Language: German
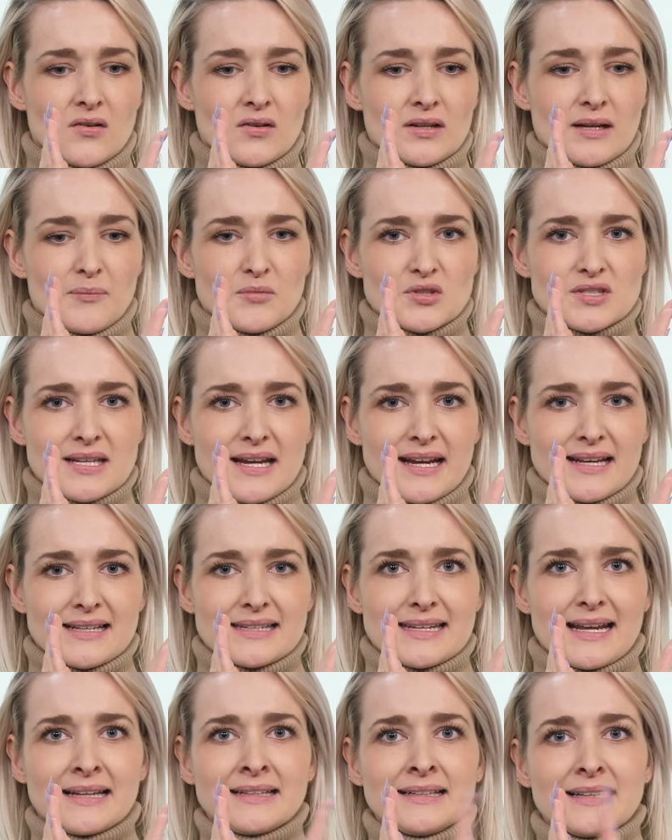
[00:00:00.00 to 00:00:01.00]
und dann musst du
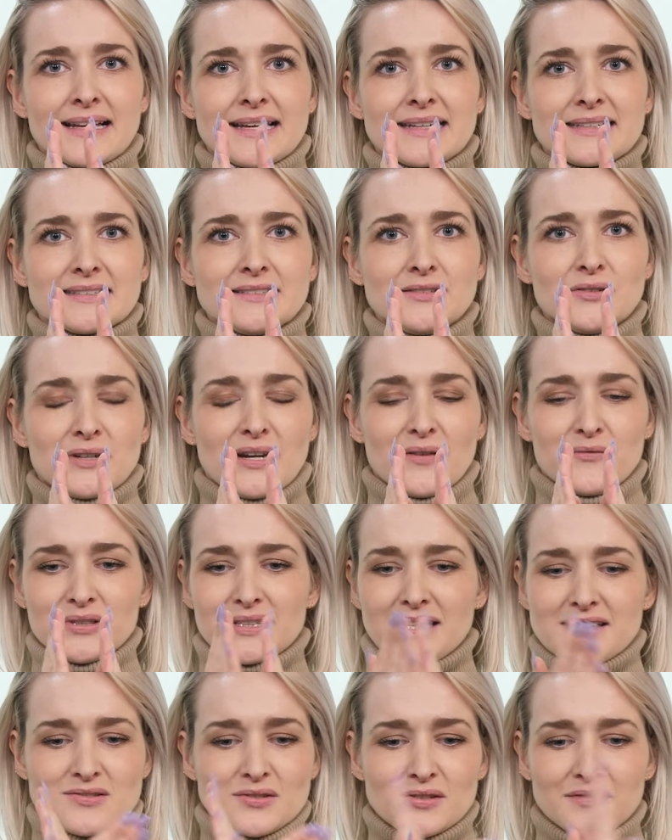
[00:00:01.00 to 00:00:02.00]
eigentlich angleichen und dann
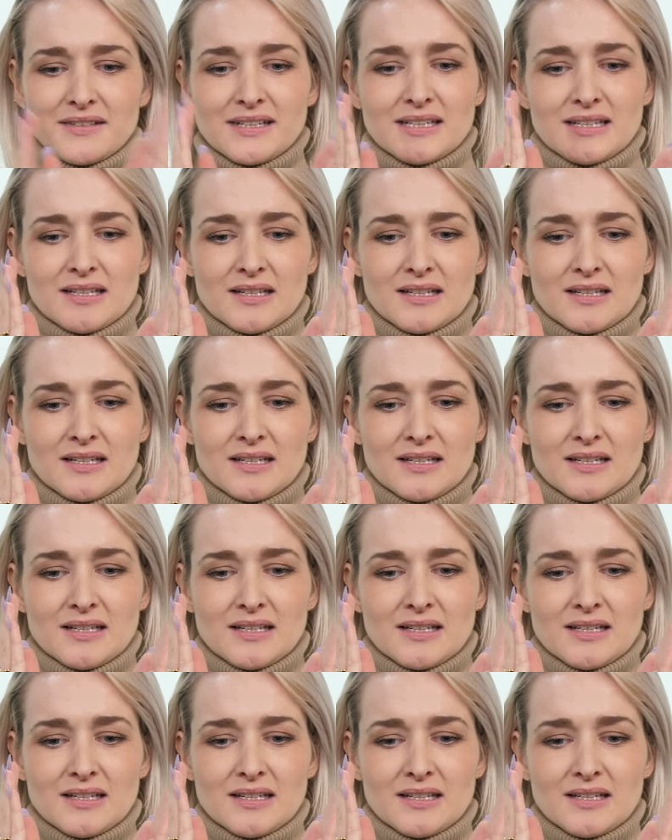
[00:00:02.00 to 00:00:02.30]
wird das irgendwie,